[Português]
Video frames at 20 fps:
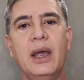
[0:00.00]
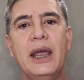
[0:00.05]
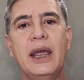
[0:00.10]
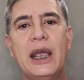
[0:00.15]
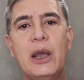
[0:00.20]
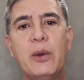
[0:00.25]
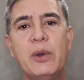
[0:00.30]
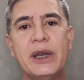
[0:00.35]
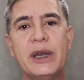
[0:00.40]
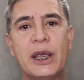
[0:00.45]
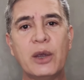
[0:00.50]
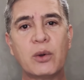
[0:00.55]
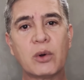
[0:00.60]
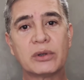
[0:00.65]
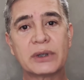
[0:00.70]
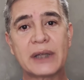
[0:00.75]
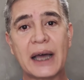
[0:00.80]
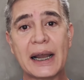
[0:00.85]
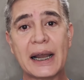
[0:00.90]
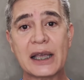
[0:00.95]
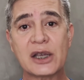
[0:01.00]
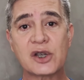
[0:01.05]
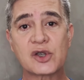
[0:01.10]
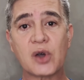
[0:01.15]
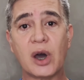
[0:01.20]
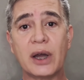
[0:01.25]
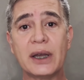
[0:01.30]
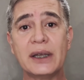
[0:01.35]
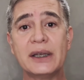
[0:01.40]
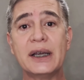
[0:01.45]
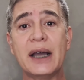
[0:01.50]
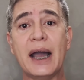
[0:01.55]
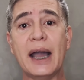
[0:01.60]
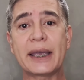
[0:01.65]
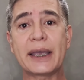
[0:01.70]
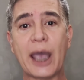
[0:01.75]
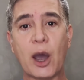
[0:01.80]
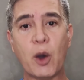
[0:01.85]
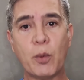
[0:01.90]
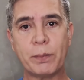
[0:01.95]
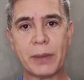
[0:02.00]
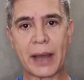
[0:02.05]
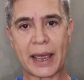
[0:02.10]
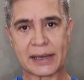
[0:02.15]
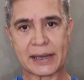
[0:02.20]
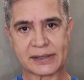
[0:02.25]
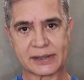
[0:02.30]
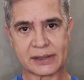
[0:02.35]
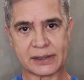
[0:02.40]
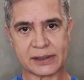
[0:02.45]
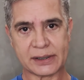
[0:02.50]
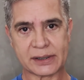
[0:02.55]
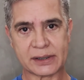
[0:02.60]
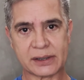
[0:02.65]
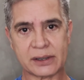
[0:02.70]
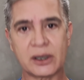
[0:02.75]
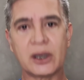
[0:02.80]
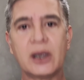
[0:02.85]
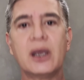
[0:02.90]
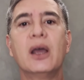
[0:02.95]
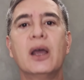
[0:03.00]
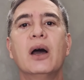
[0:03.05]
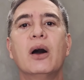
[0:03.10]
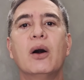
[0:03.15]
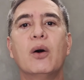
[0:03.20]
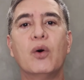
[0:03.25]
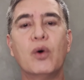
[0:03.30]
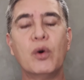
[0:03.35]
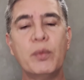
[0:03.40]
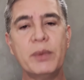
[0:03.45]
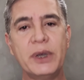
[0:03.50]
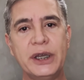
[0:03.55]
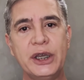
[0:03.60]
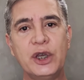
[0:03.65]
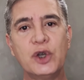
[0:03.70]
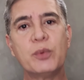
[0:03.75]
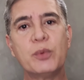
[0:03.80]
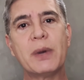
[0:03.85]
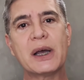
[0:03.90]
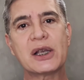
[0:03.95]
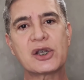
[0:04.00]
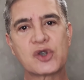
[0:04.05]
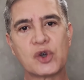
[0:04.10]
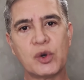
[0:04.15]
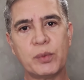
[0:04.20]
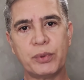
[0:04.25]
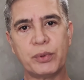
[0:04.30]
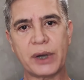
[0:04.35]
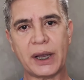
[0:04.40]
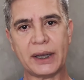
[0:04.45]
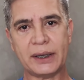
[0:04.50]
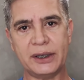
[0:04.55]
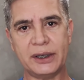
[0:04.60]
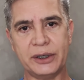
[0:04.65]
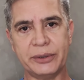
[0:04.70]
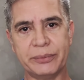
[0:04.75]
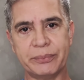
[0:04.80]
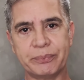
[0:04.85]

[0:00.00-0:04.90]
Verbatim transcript: Eu irei contar a história de Raquel Prestes. O menino passou por aqui.